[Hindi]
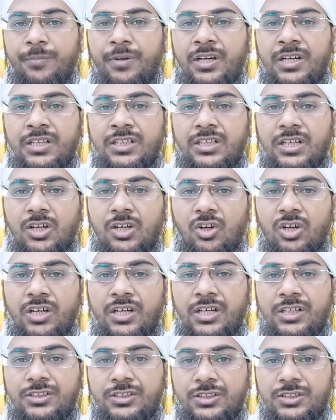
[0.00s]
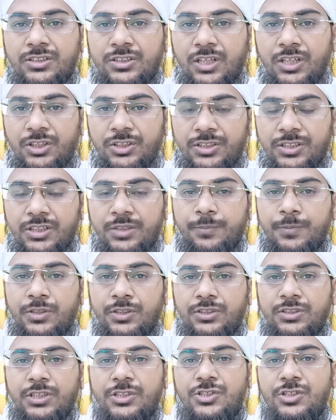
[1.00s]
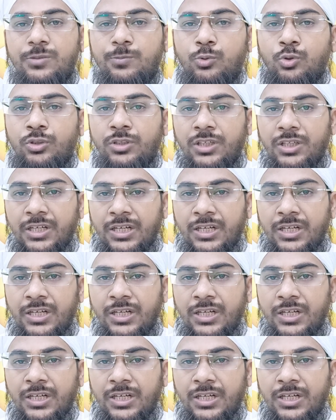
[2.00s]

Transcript: मा कराहत तहरीमी तजब